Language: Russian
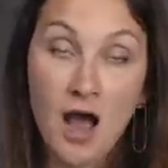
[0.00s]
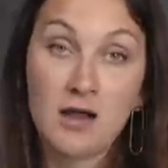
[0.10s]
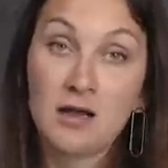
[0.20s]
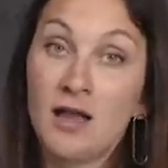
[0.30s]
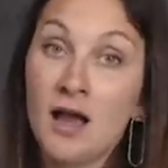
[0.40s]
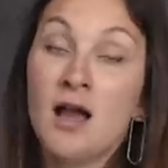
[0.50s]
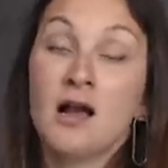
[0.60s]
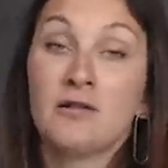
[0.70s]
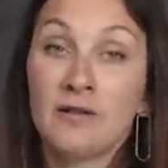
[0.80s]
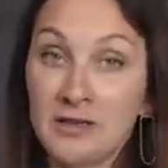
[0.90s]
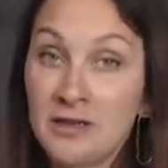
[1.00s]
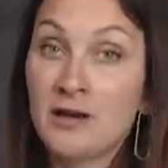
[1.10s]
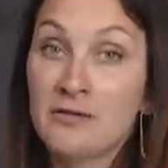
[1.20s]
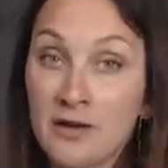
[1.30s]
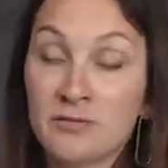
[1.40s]
а когда
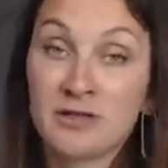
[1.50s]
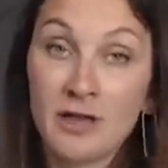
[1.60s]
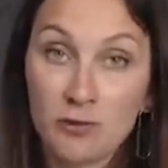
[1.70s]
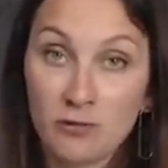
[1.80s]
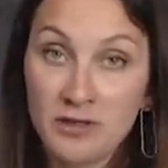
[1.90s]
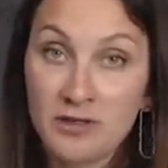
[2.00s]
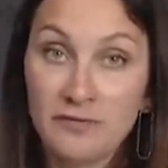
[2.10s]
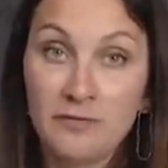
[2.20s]
квартира вам сдается,